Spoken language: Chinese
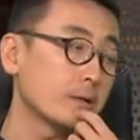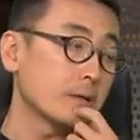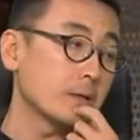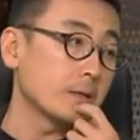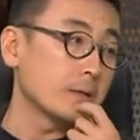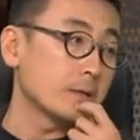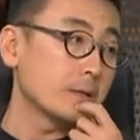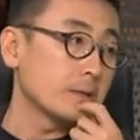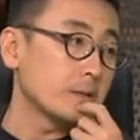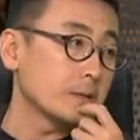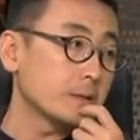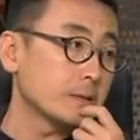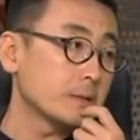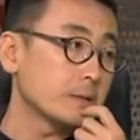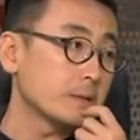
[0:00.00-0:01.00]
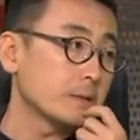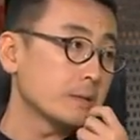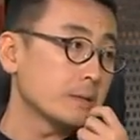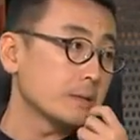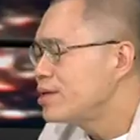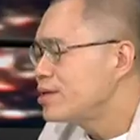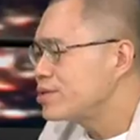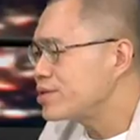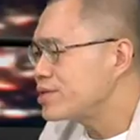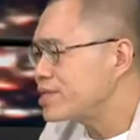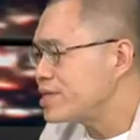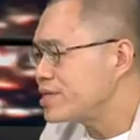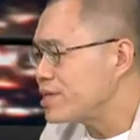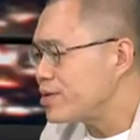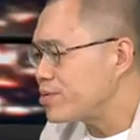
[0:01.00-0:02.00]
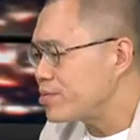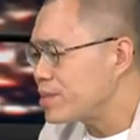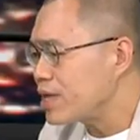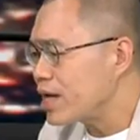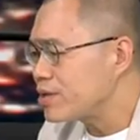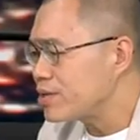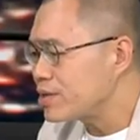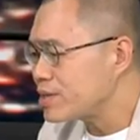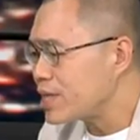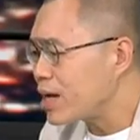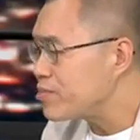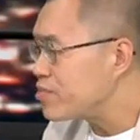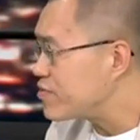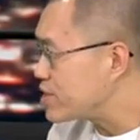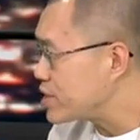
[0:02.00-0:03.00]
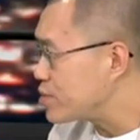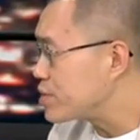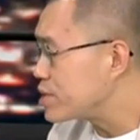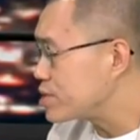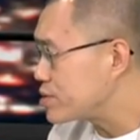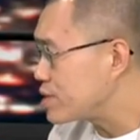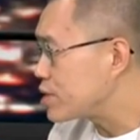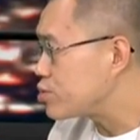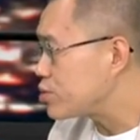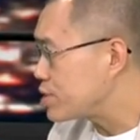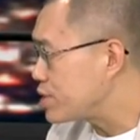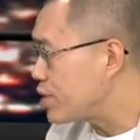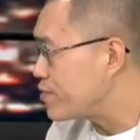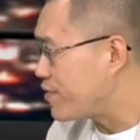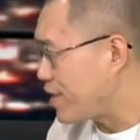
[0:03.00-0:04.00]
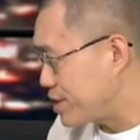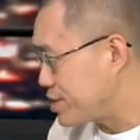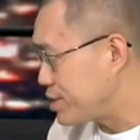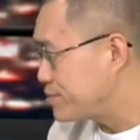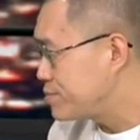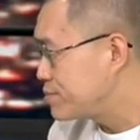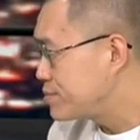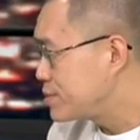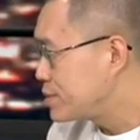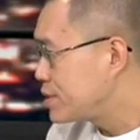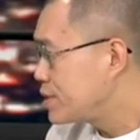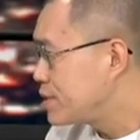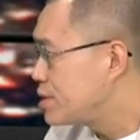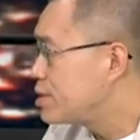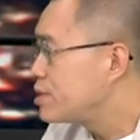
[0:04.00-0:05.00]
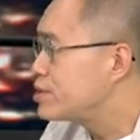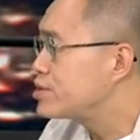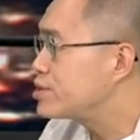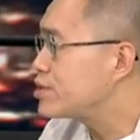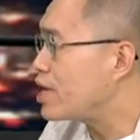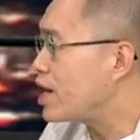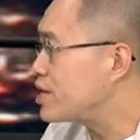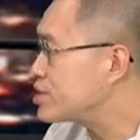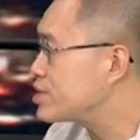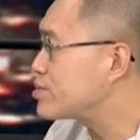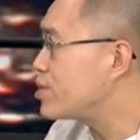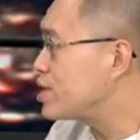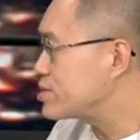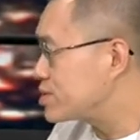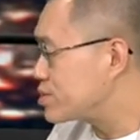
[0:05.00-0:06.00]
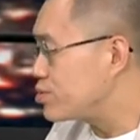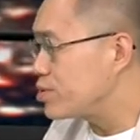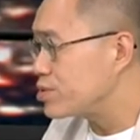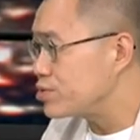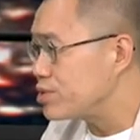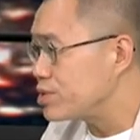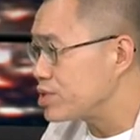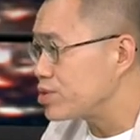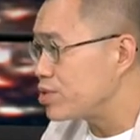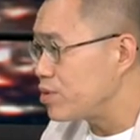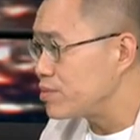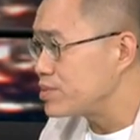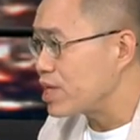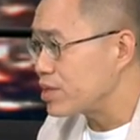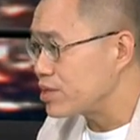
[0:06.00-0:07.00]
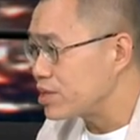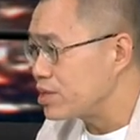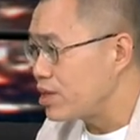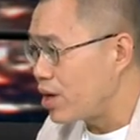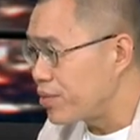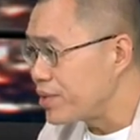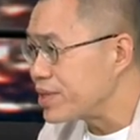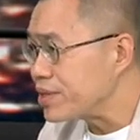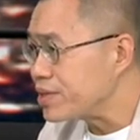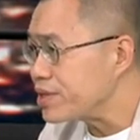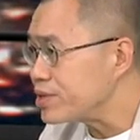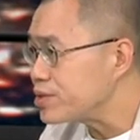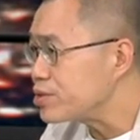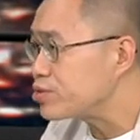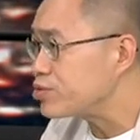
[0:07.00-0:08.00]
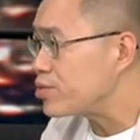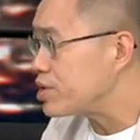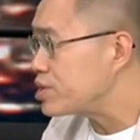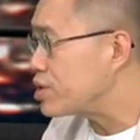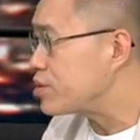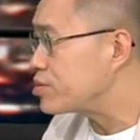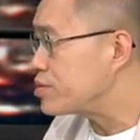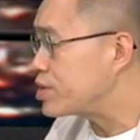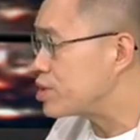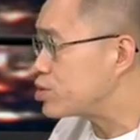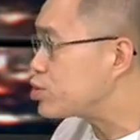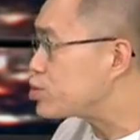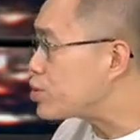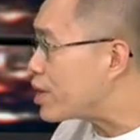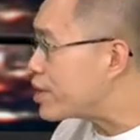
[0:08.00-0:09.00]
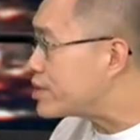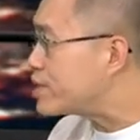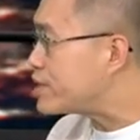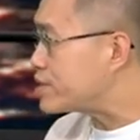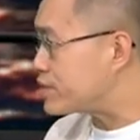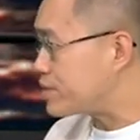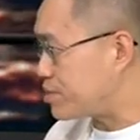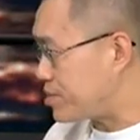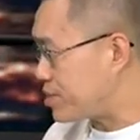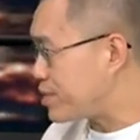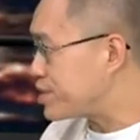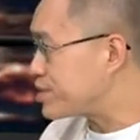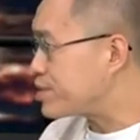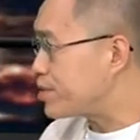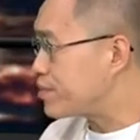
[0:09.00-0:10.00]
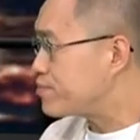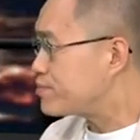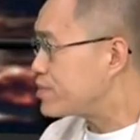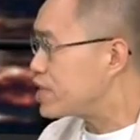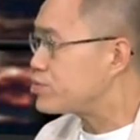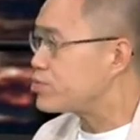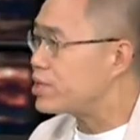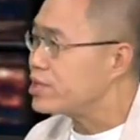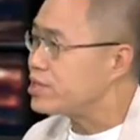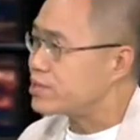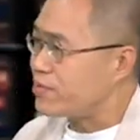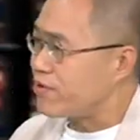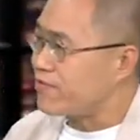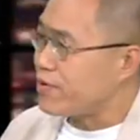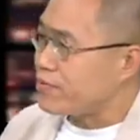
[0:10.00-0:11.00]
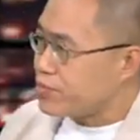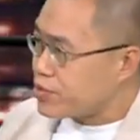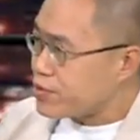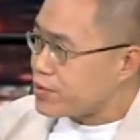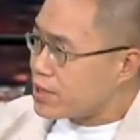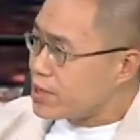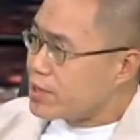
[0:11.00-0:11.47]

所以问题就来了，就现在我们看到大部分这些问题都在学校发生，就还是光过去的时候我们讲那个老问题，就学校里面的权力是怎么回事儿，它权力怎么分布？